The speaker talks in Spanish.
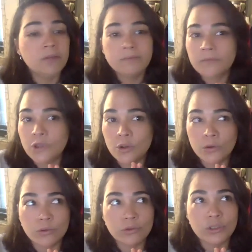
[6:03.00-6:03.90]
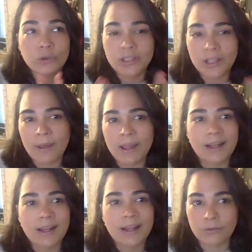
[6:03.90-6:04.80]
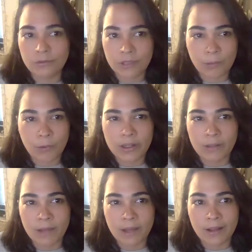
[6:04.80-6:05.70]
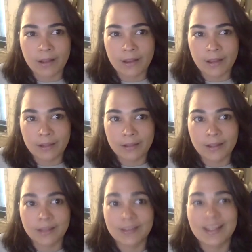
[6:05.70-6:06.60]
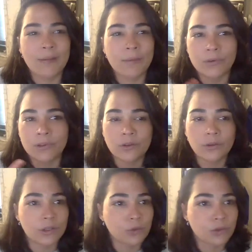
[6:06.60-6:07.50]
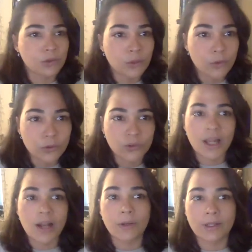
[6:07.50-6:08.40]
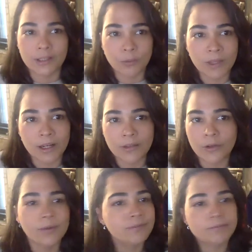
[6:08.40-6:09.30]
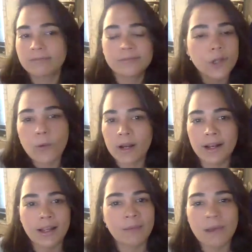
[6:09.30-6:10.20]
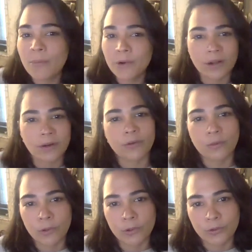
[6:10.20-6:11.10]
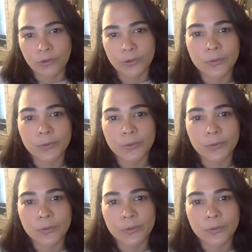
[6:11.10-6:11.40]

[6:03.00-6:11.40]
no, si usted ve, le hacen un tipo de llamada de estas y le preguntan sobre su seguro social o estatus migratorio, cuelgue la llamada porque no somos nosotros.